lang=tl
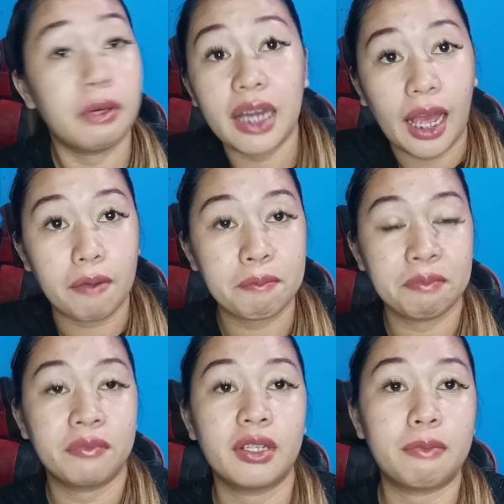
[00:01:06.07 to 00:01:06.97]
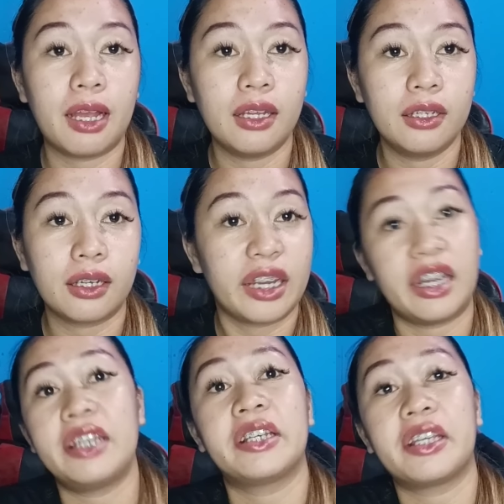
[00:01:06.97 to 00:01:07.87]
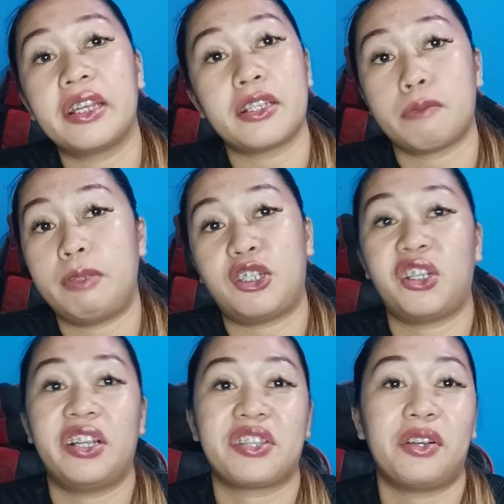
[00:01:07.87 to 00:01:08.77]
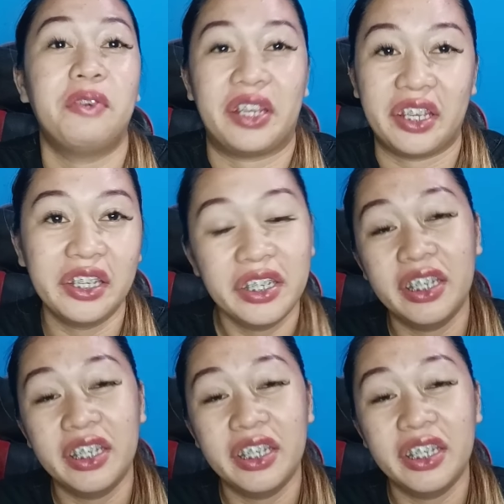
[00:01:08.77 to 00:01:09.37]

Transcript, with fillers: Wala, 'di ba? Kaya nga nagiging speechless ako eh.